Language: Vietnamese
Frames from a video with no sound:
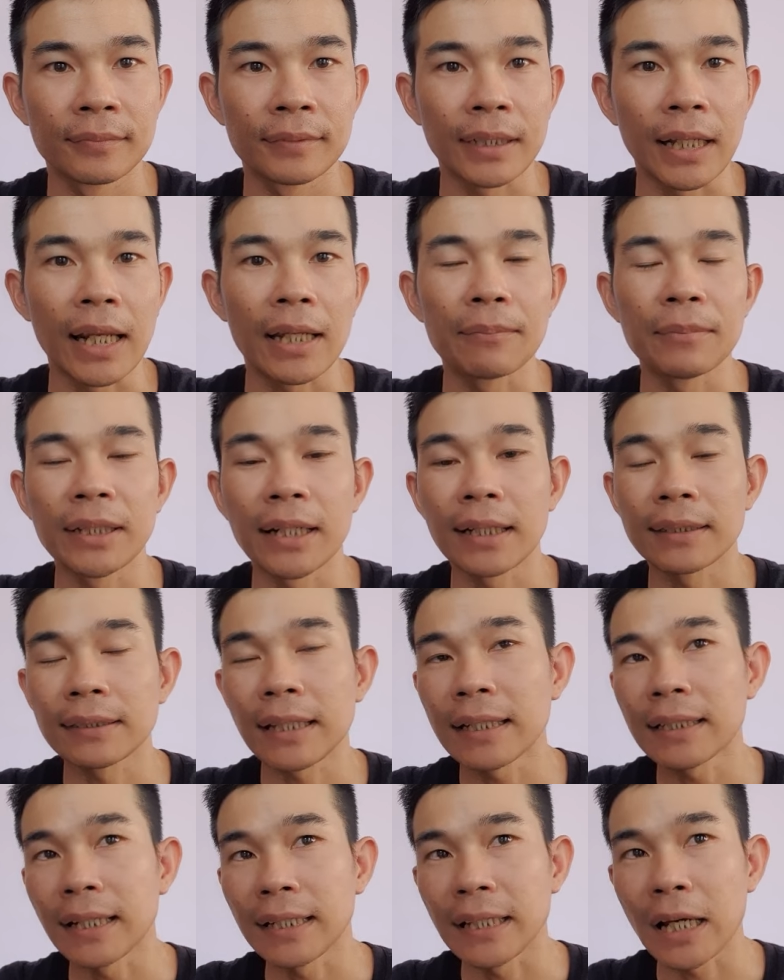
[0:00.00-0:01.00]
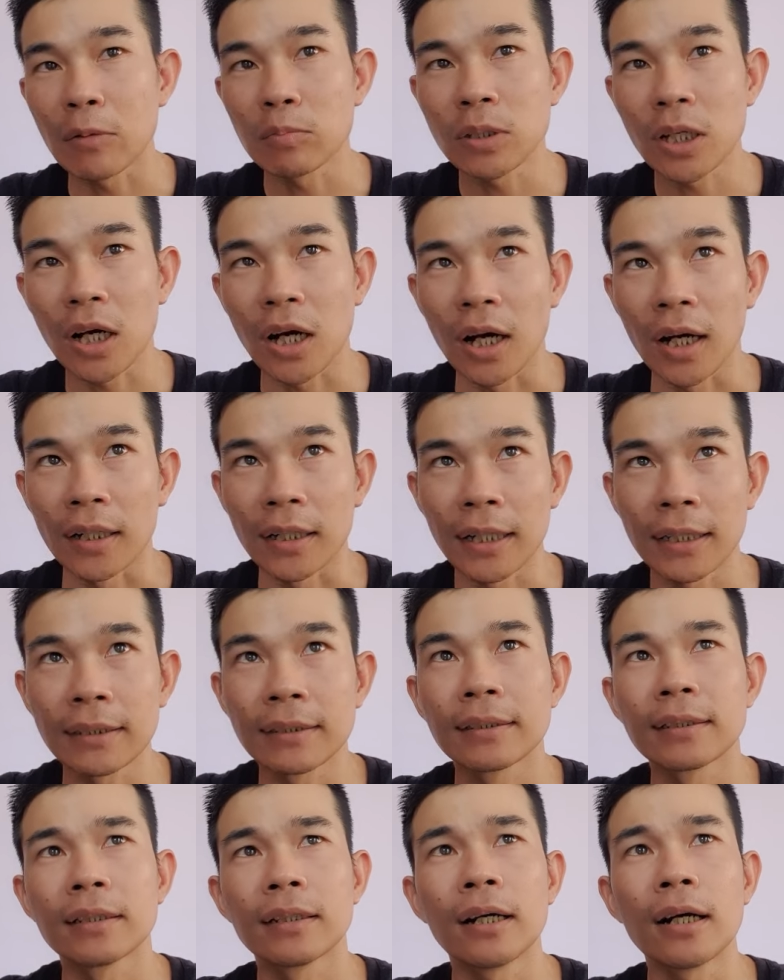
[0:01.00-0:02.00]
đây là mình đang test hệ thống cho họ đấy
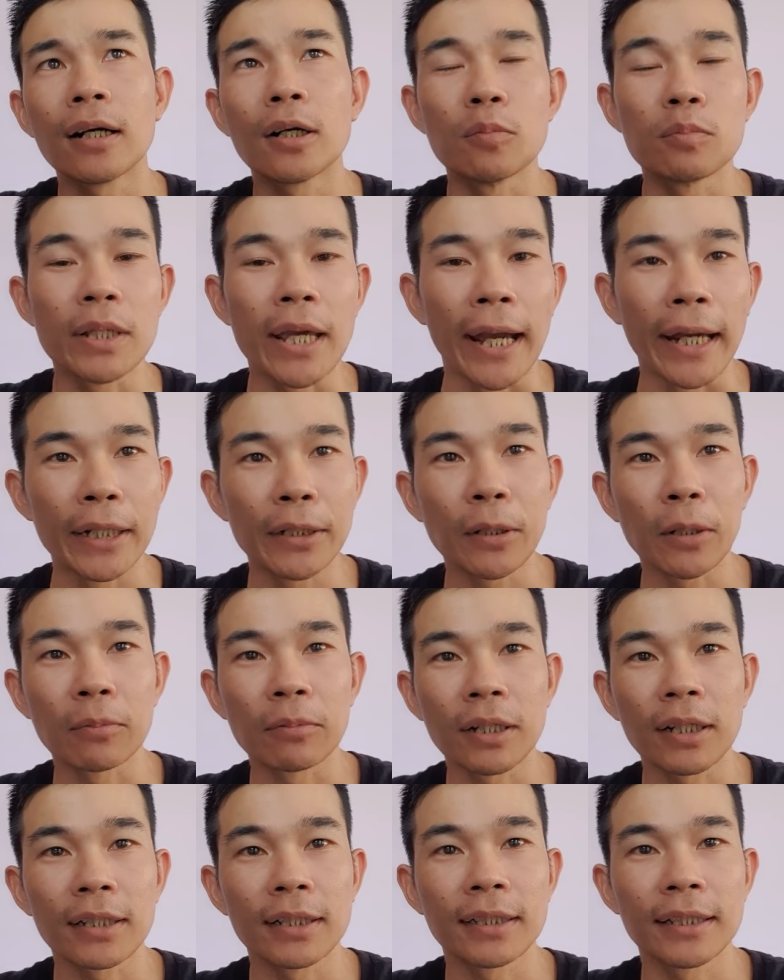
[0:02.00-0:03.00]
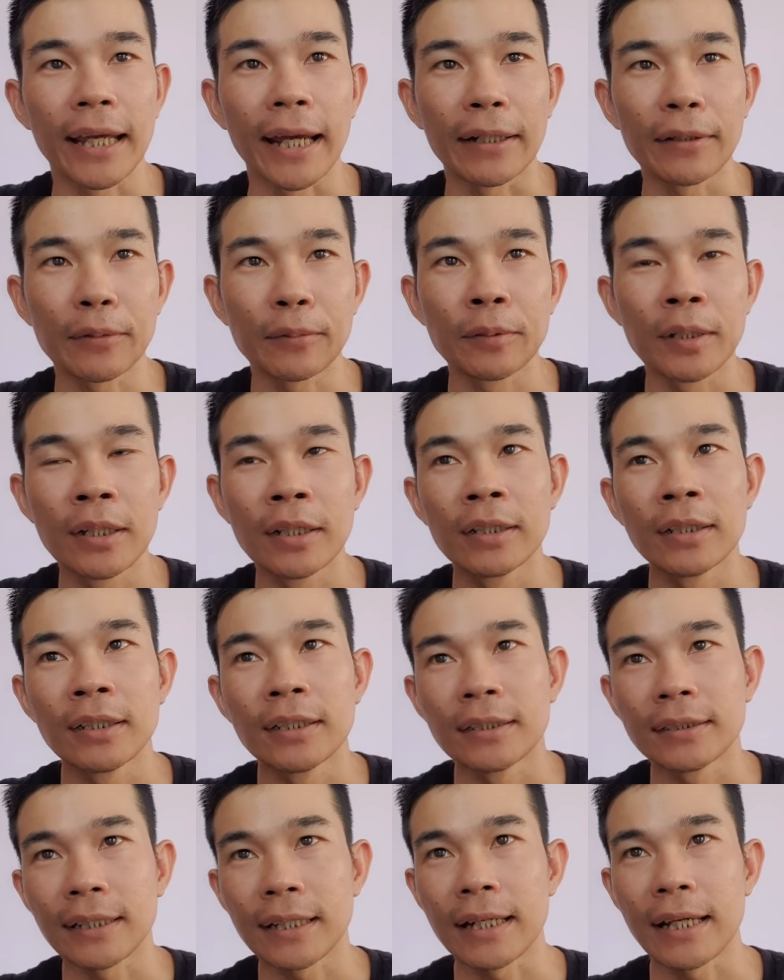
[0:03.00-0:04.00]
nó cũng dễ đúng không rất là đơn giản không cái